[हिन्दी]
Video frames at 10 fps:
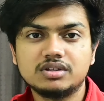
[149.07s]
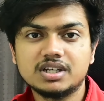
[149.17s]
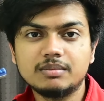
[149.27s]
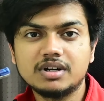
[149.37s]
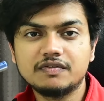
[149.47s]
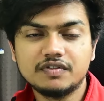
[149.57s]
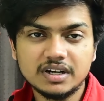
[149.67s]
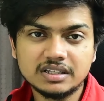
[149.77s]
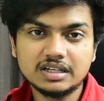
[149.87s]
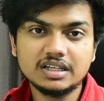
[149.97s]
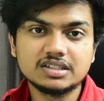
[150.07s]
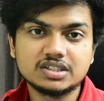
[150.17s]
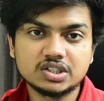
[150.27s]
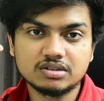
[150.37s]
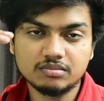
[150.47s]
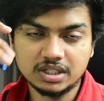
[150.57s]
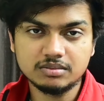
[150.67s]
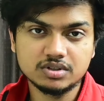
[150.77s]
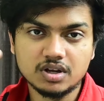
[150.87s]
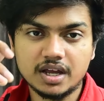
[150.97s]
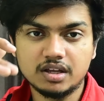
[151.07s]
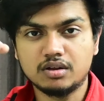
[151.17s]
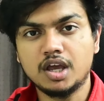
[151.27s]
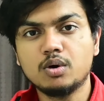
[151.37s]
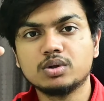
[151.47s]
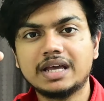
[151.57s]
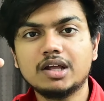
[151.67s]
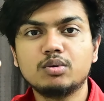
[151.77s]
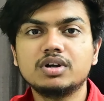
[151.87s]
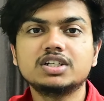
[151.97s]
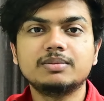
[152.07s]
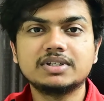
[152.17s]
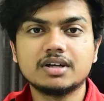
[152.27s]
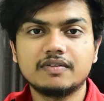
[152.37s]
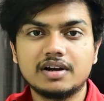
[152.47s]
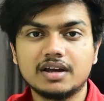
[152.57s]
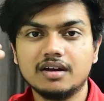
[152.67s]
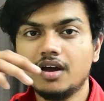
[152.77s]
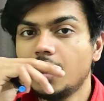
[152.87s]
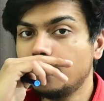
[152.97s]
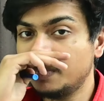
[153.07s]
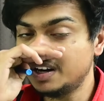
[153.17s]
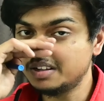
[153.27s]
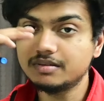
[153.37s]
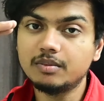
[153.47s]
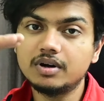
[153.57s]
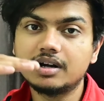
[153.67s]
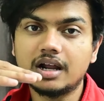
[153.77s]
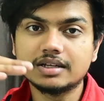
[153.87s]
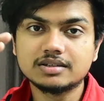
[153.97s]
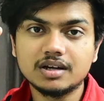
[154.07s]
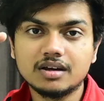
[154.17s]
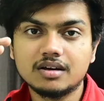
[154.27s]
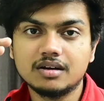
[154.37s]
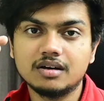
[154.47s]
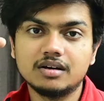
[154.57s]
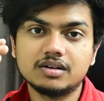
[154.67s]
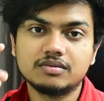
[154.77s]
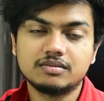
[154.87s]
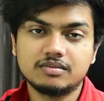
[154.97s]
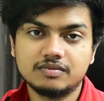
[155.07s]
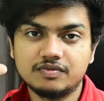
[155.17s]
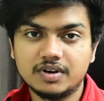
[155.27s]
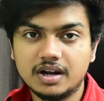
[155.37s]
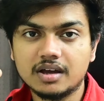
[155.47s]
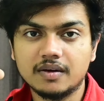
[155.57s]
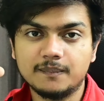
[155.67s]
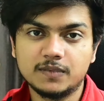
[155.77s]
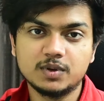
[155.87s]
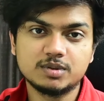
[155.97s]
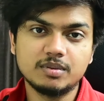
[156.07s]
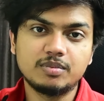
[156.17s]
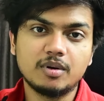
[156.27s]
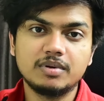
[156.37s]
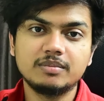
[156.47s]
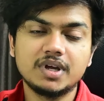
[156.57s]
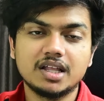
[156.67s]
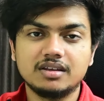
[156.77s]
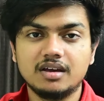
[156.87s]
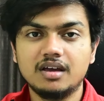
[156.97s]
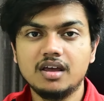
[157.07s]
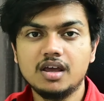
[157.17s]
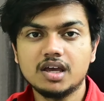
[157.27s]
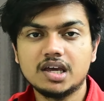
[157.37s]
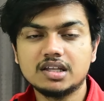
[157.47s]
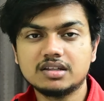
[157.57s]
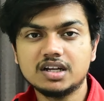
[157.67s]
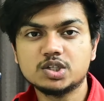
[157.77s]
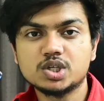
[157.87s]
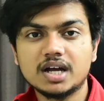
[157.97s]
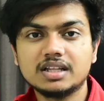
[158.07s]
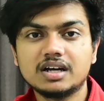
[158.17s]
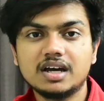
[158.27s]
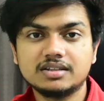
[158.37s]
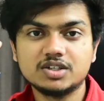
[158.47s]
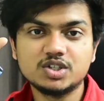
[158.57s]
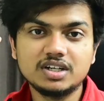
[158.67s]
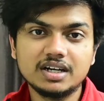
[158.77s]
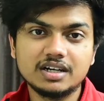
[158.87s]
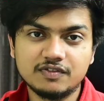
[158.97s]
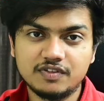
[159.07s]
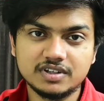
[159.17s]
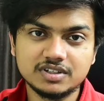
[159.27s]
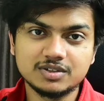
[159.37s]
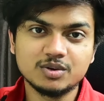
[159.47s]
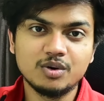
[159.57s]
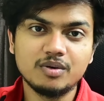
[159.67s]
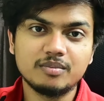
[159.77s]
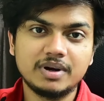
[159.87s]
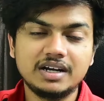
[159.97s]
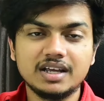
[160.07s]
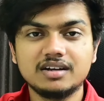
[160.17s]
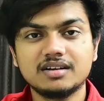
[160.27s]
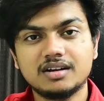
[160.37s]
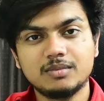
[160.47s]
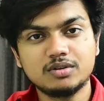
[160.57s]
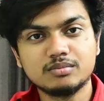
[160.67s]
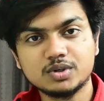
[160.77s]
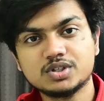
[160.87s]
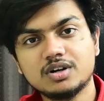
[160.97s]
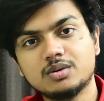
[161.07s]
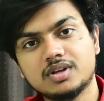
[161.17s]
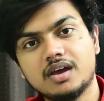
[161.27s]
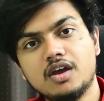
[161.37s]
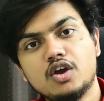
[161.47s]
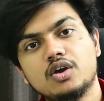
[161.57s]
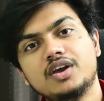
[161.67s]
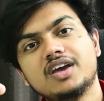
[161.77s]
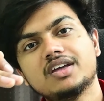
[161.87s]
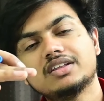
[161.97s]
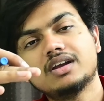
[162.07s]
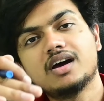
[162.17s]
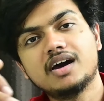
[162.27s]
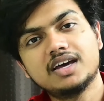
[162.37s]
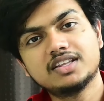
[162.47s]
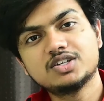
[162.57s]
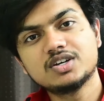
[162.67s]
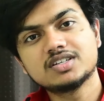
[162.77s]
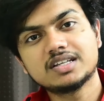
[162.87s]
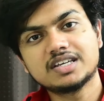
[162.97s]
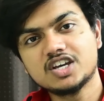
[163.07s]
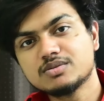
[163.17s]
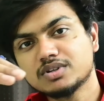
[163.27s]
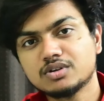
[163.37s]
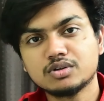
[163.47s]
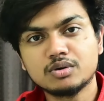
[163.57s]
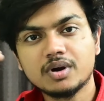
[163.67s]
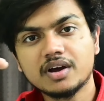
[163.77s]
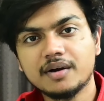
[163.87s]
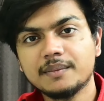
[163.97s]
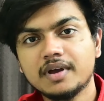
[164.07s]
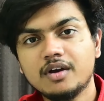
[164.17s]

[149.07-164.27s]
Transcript: जब इतनी मतलब एक होता है उन्नीस बीस का फ़र्क है बट इनमें बहुत ड्रास्टिक फ़र्क है तो इसमें प्रॉब्लम क्या आती है कि इतने ज़्यादा एनर्जी के डिफरेंस को मेंटेन करना बहुत मुश्किल होता है एक इतने हाई एनर्जी के साथ केज में इधर उधर उड़ेगा